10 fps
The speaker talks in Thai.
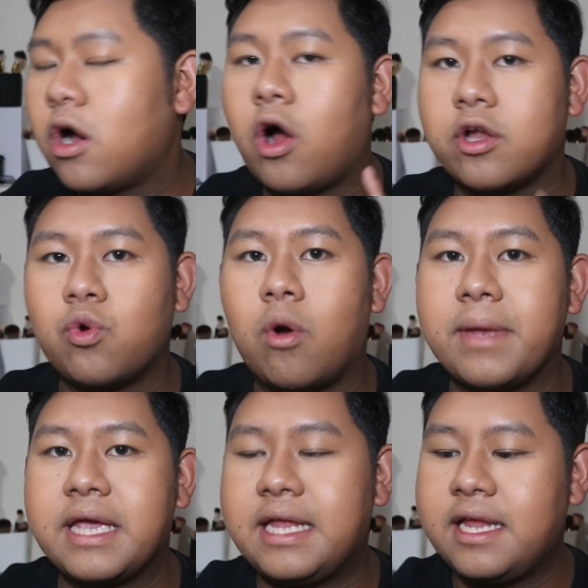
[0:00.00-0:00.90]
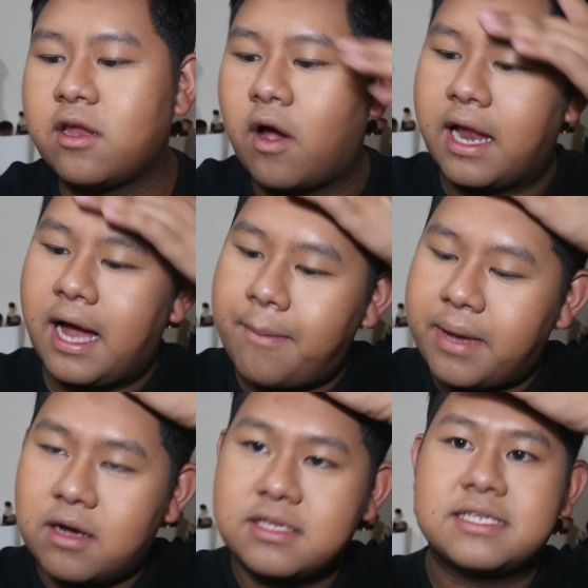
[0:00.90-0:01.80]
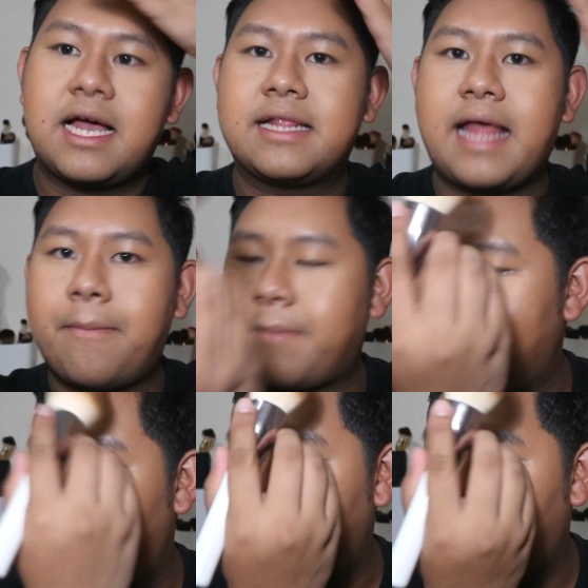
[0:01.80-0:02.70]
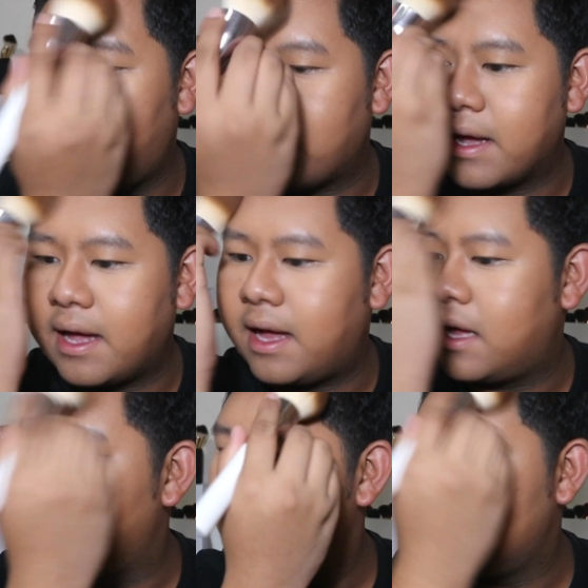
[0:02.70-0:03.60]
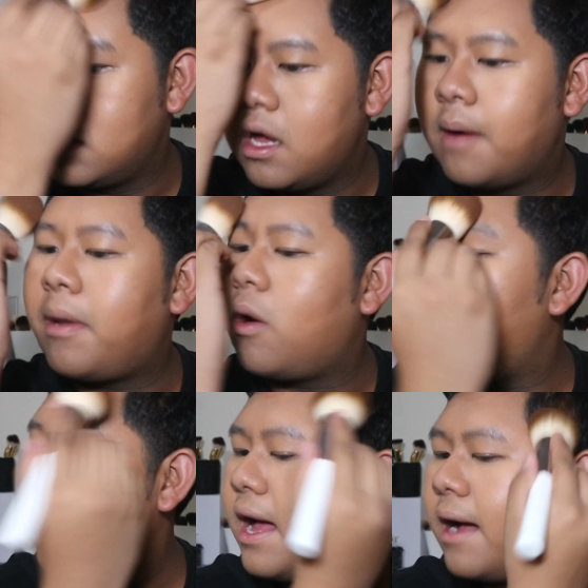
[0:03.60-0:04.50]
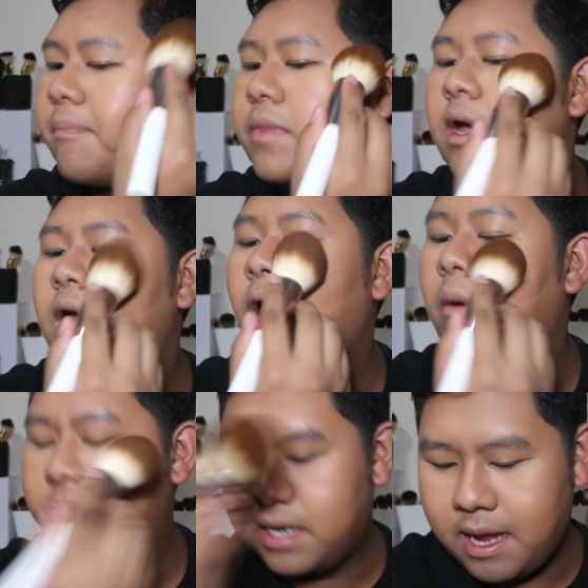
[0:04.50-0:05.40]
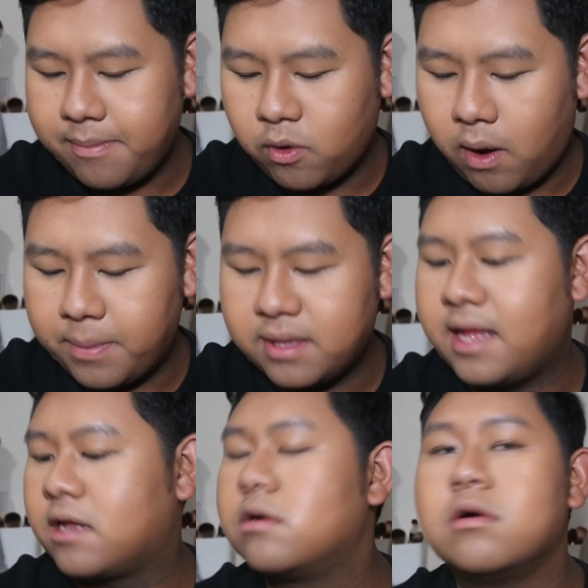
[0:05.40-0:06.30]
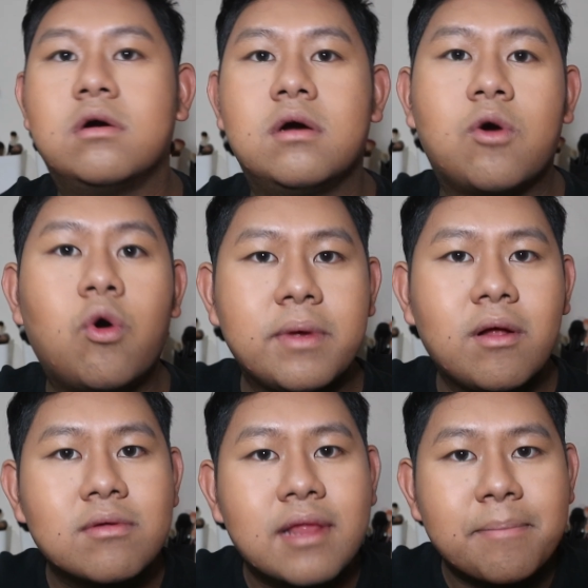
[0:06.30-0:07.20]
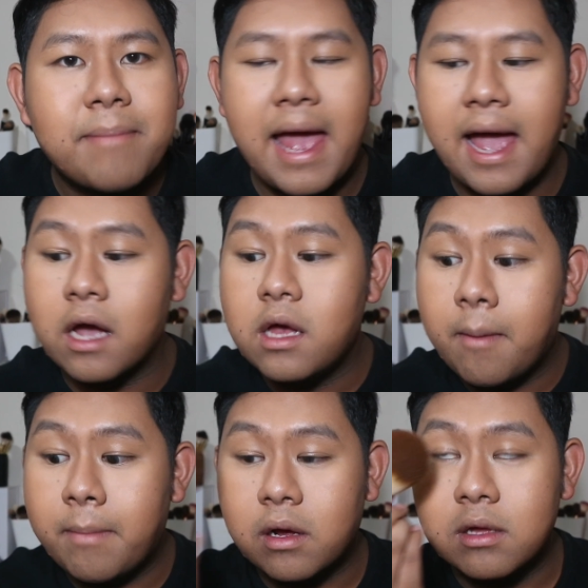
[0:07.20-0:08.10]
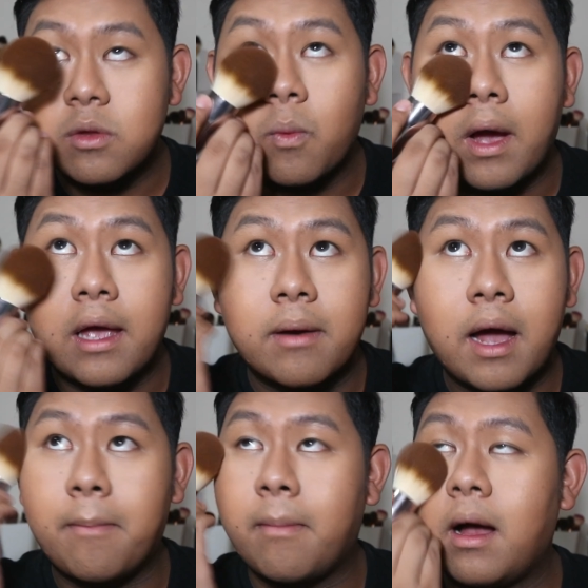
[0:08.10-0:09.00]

คอนทัวร์เมื่อกี้นิดหน่อยนะคะเบนก็จะใช้แทบไปแบบเบาๆนี้ค่ะ เพราะว่ารองพื้นนี้มีความพิเศษคือ คุณไม่ต้องเซตแป้ง มันก็สวยงาม